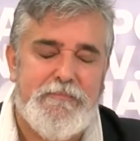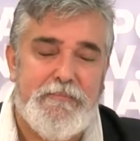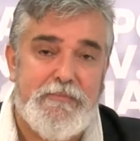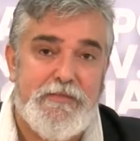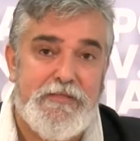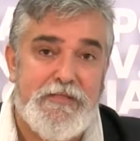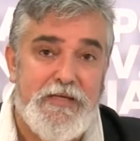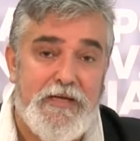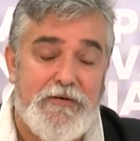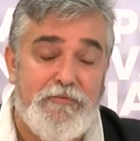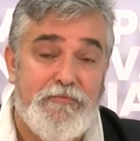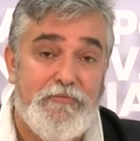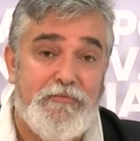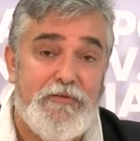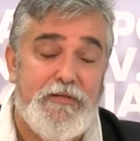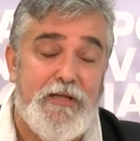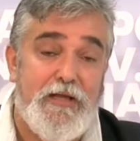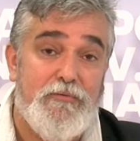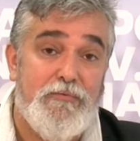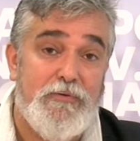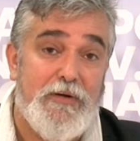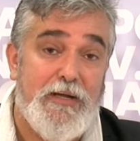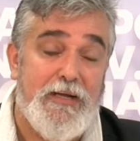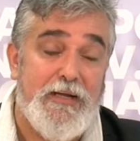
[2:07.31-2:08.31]
se
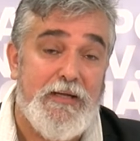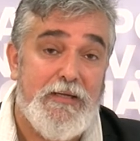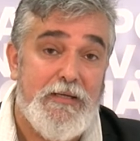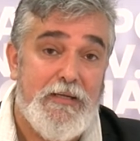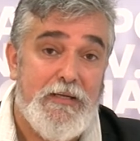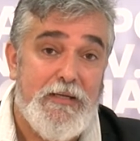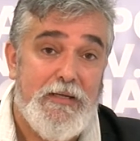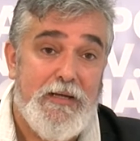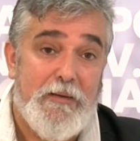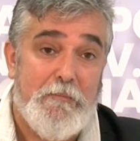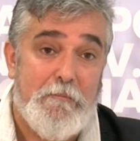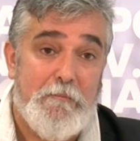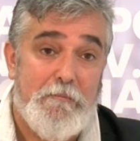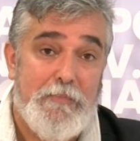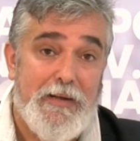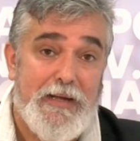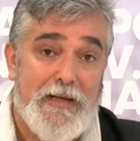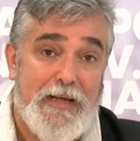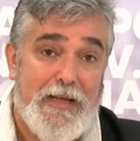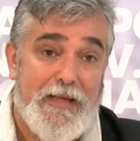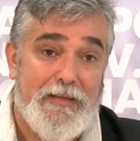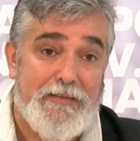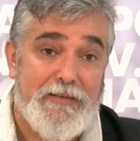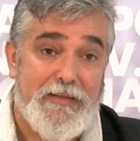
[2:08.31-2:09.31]
anuncia una
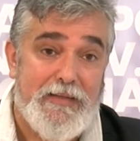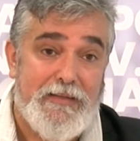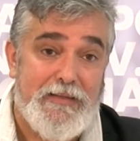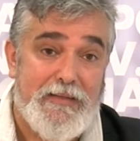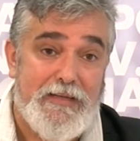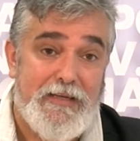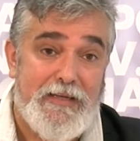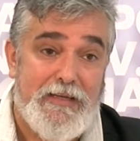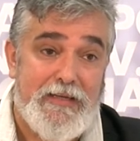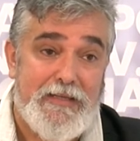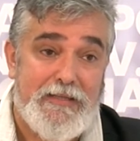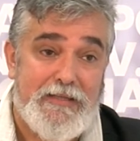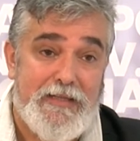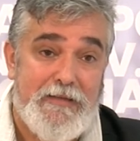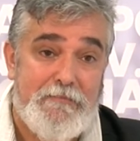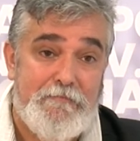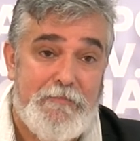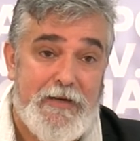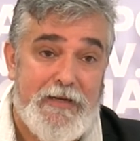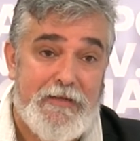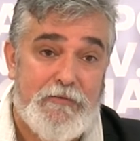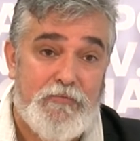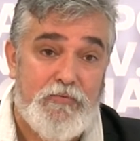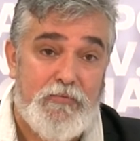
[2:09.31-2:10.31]
bajada de
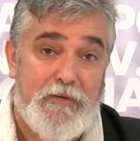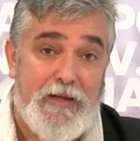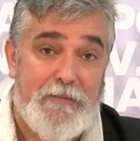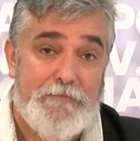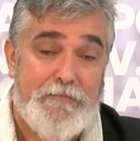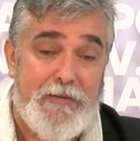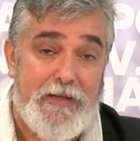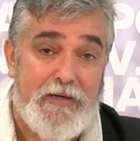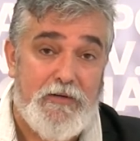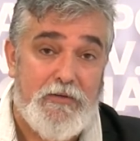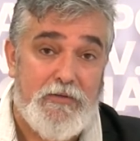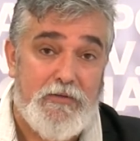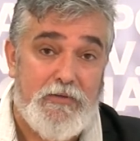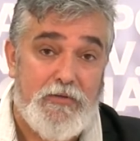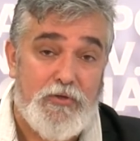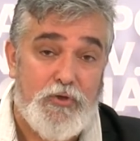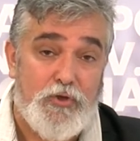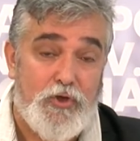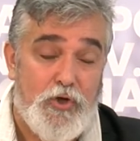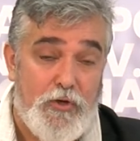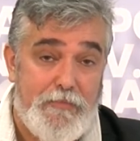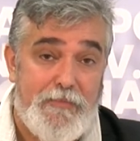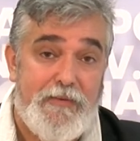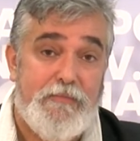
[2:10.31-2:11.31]
temperatura,
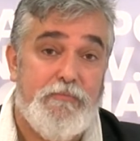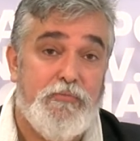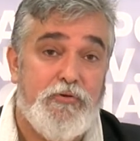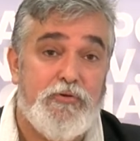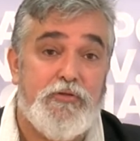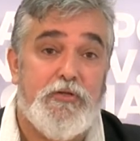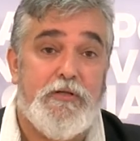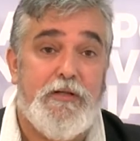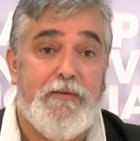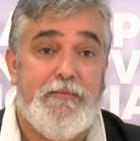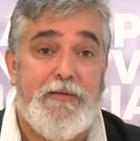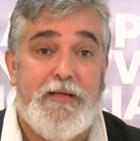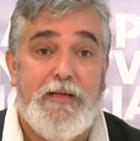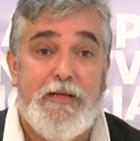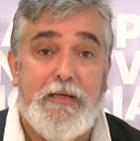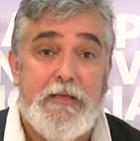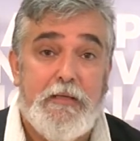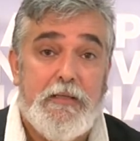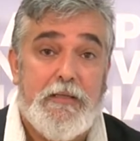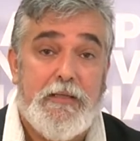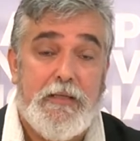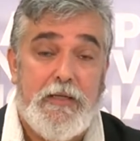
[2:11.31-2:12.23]
pero lo mismo todavía